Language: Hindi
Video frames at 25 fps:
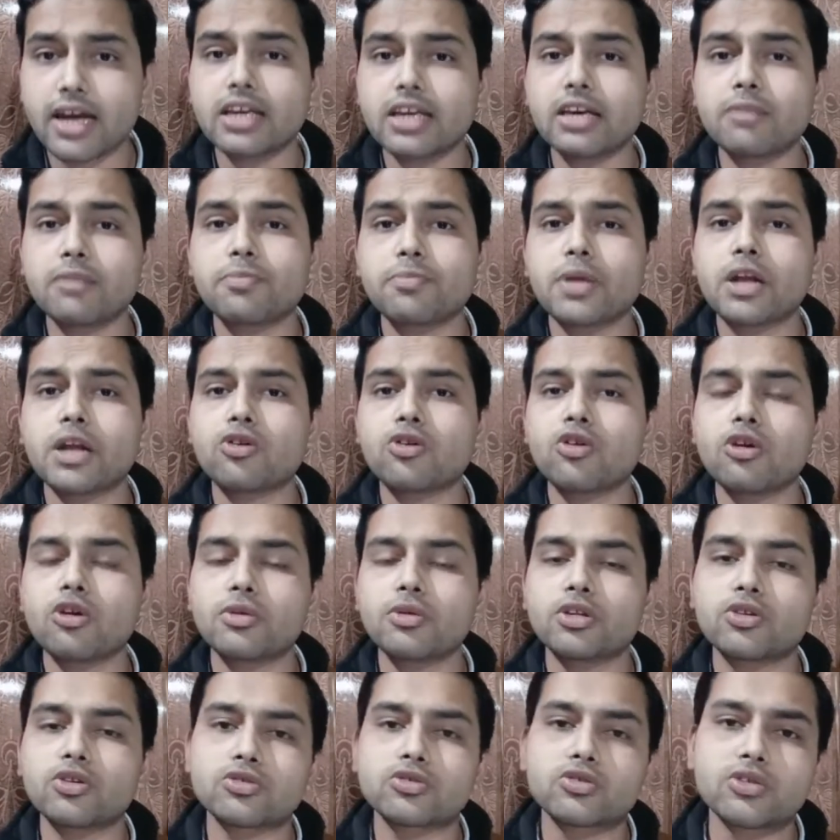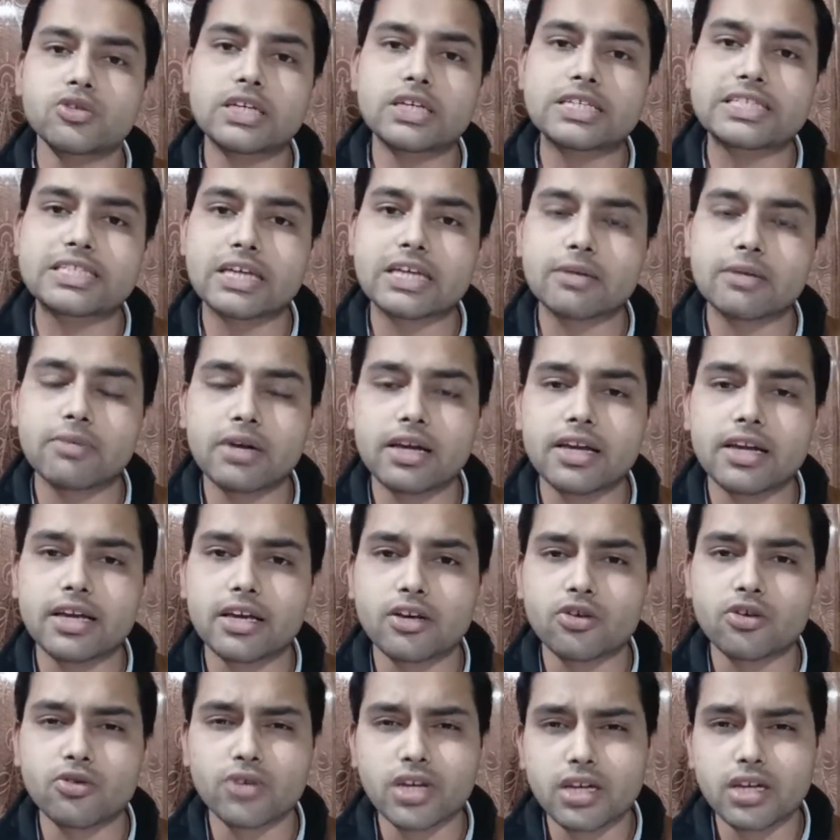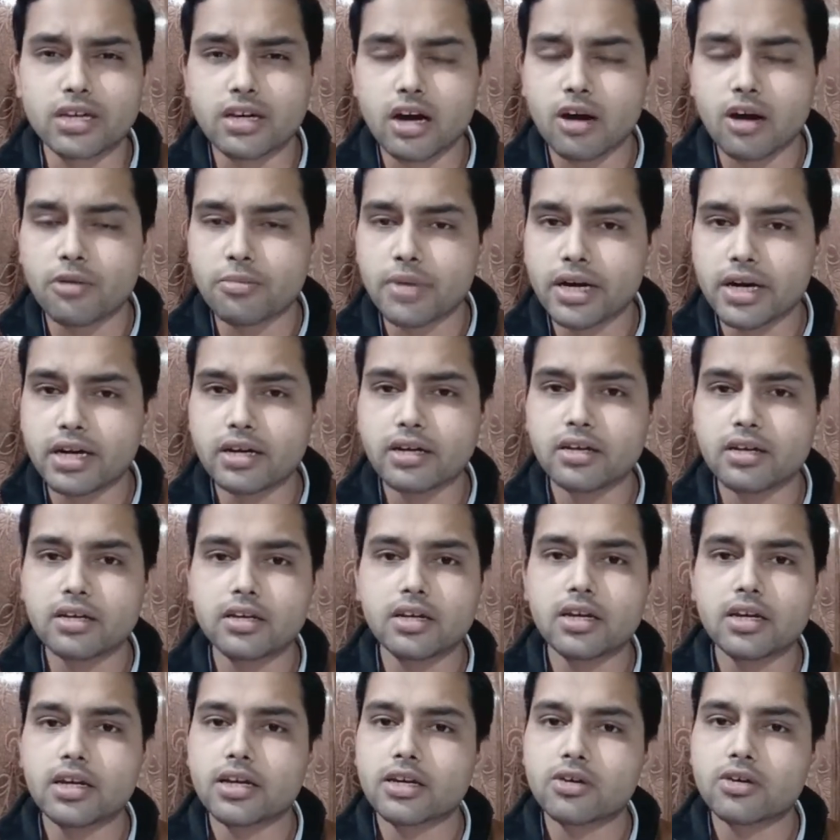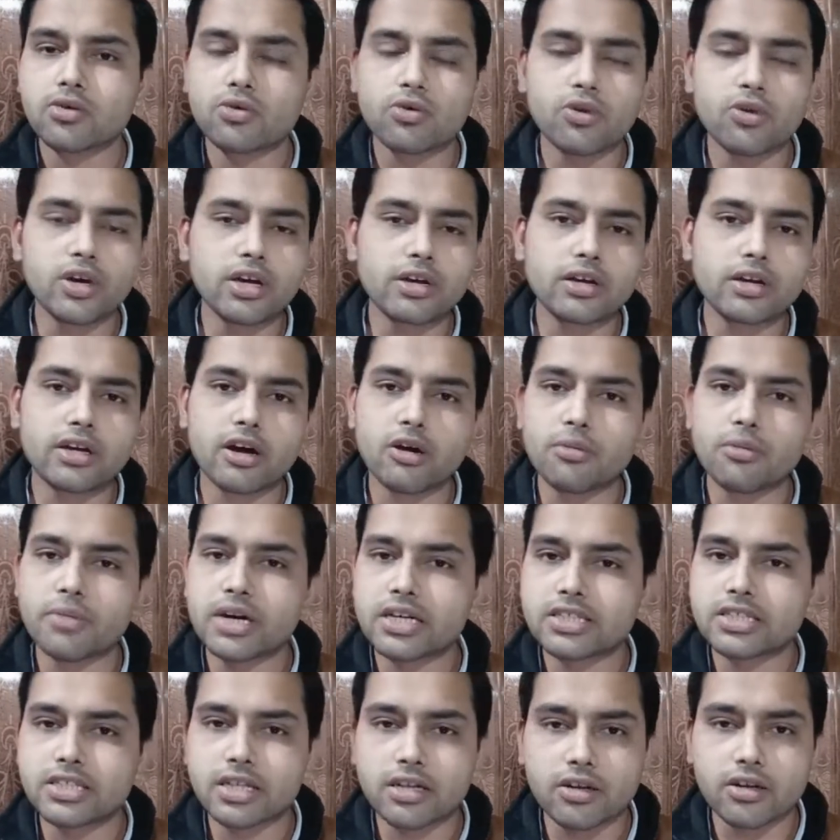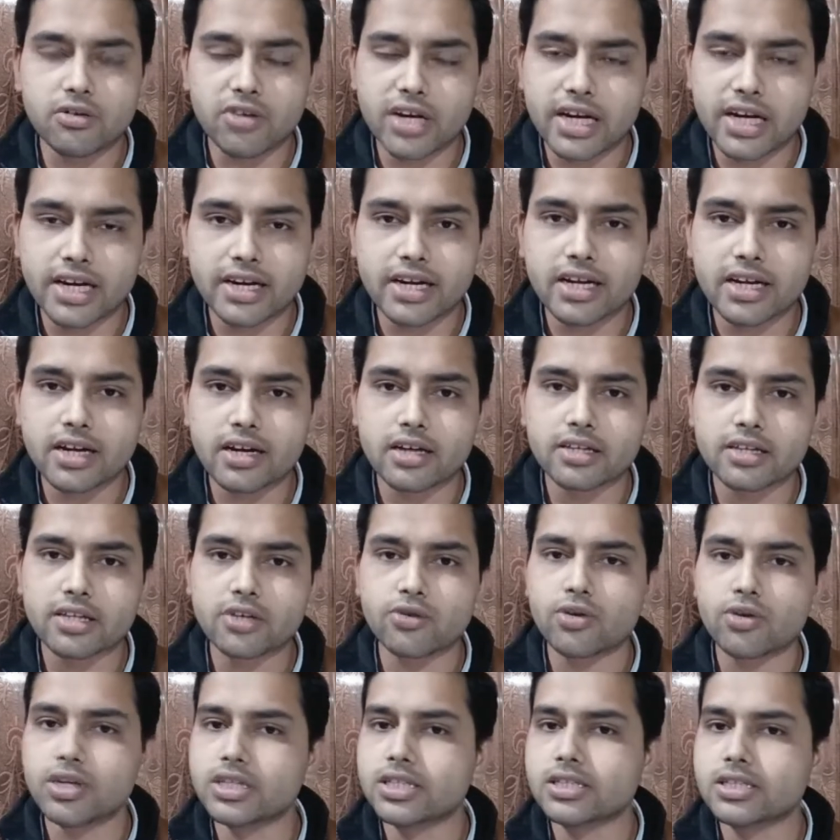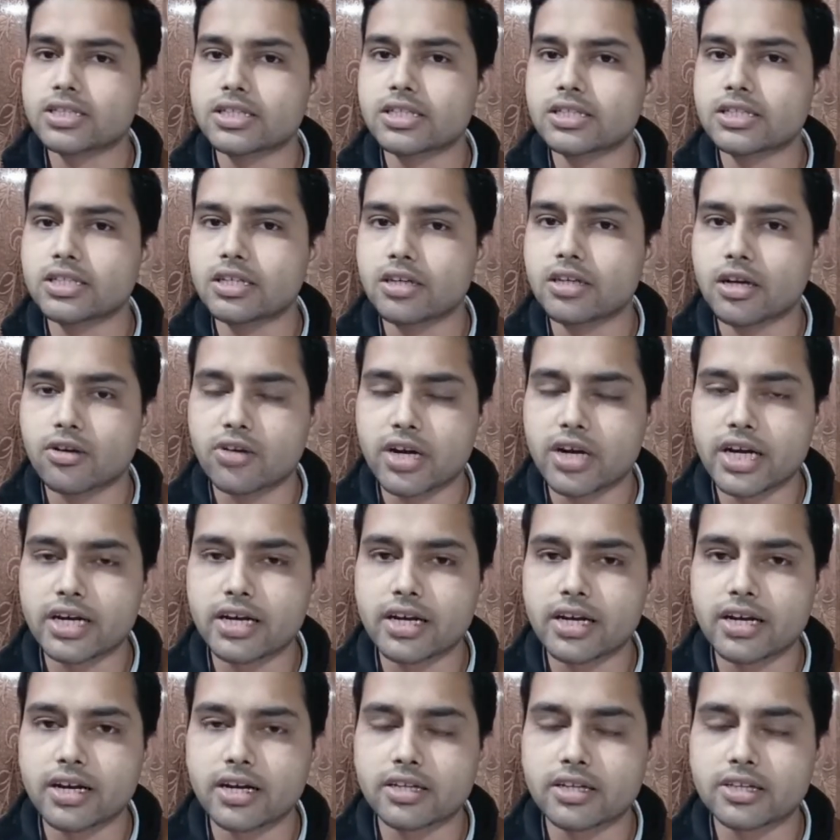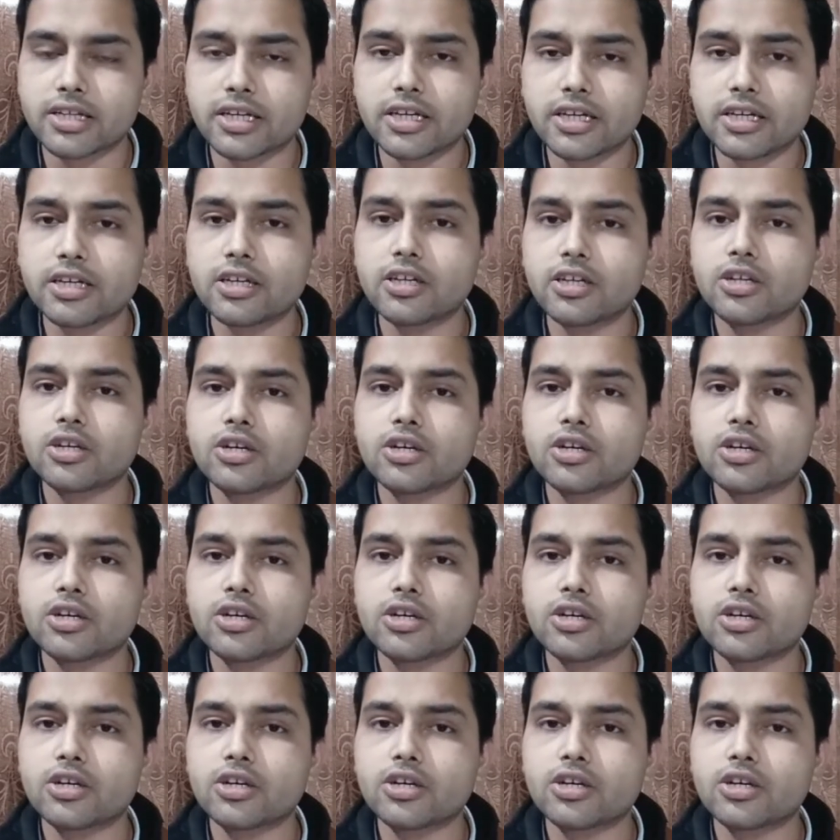यानी कि बिल्कुल भी दोस्तों ये स्टेबल नहीं है क्योंकि गवर्नमेंट कोई गवर्नमेंट इसे रेगुलेट नहीं करती कोई एजेंसी इसे रेगुलेट नहीं करती